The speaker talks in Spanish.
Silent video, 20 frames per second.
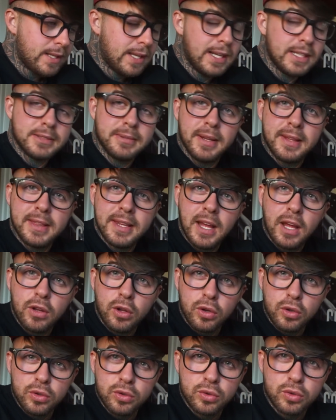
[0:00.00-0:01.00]
has
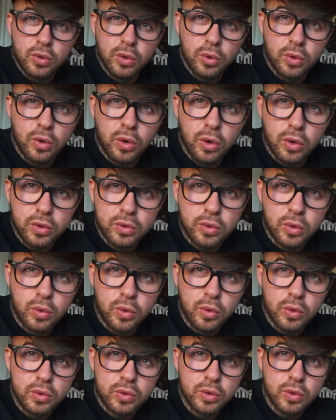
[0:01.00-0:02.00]
vaciado tu,
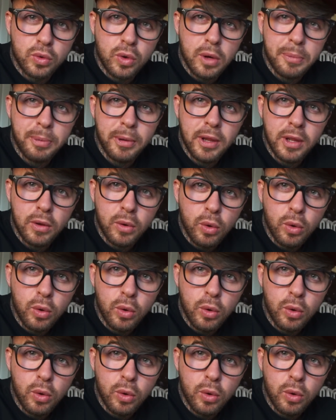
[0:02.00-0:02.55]
cuerpo de